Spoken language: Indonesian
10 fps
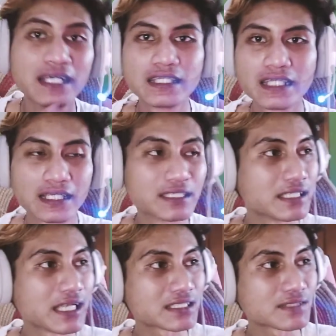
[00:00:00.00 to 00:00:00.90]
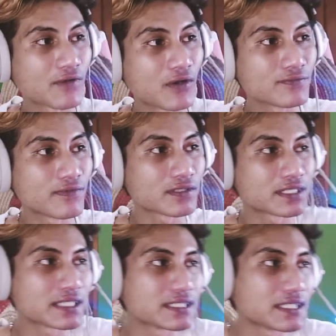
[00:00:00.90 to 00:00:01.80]
Nah di Last on
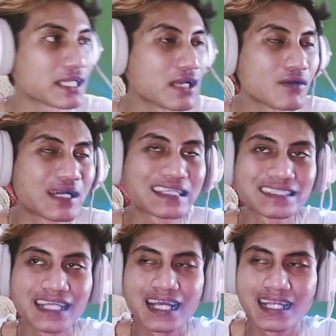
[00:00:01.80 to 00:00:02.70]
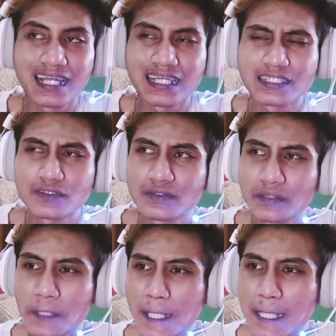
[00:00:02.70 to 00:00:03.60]
Fortress ini kalau nggak salah itu
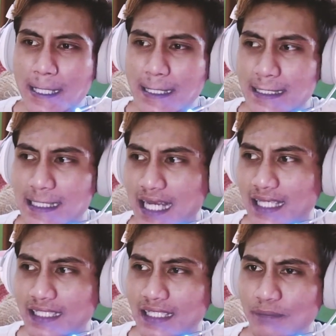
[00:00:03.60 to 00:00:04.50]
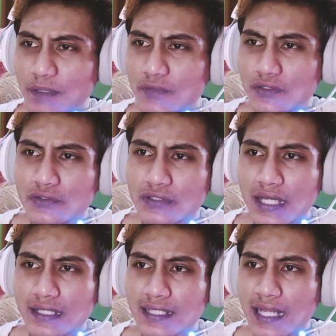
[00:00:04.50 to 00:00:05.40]
kalian
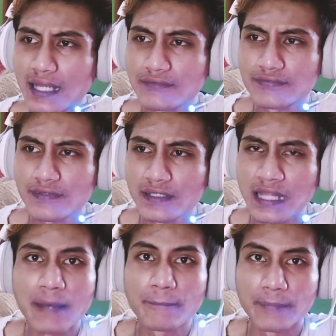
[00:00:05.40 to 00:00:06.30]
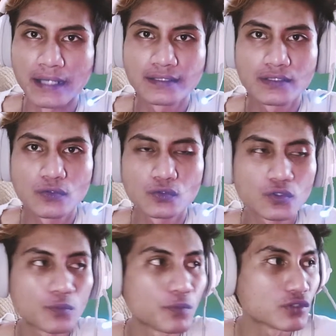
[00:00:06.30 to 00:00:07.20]
membutuhkan level 8
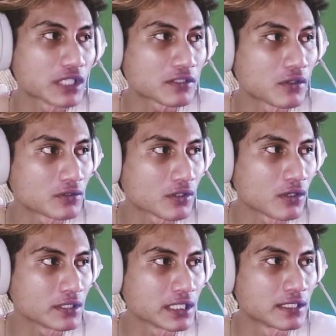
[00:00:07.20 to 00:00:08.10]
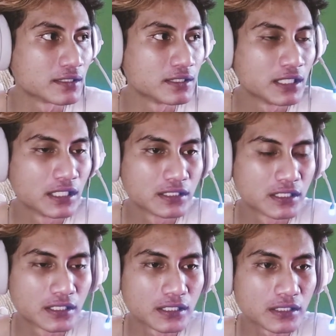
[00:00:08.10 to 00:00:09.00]
untuk pusat kontrolnya
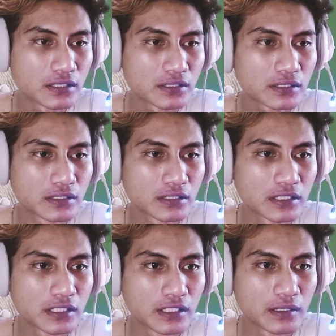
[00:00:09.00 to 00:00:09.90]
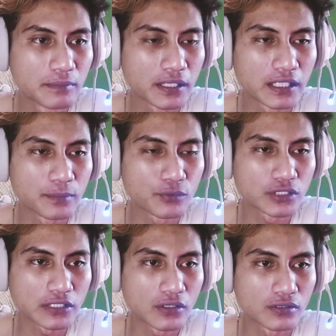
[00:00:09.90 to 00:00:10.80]
jadi di bagian
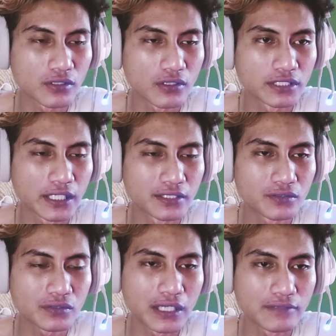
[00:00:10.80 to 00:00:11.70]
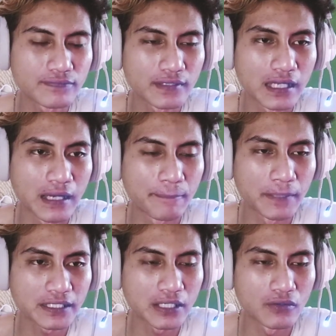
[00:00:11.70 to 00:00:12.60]
pusat kontrolnya itu level
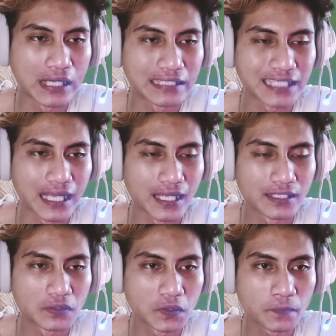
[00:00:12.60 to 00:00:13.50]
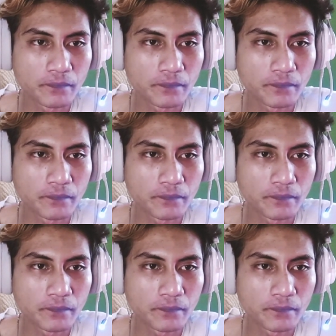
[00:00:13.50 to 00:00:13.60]
8 kalau nggak salah itu